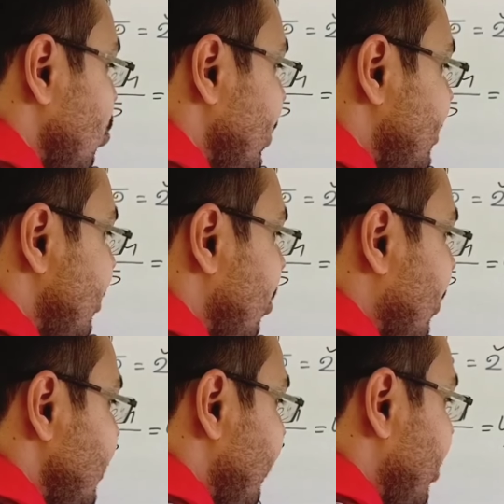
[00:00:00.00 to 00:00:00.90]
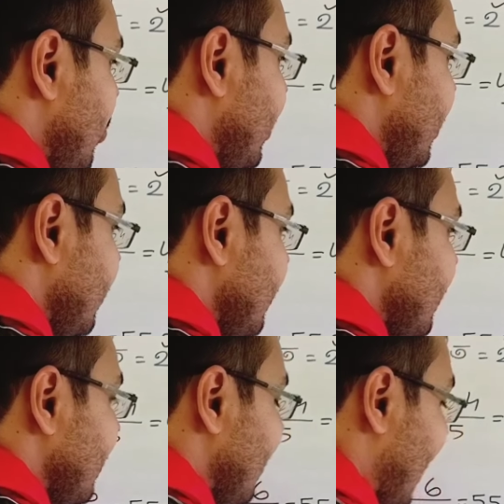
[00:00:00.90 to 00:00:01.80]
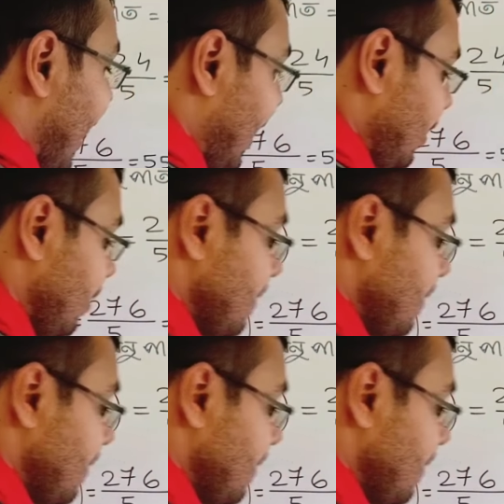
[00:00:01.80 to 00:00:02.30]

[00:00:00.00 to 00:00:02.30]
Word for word: দুই ছিল হয়ে যাবে নয় আর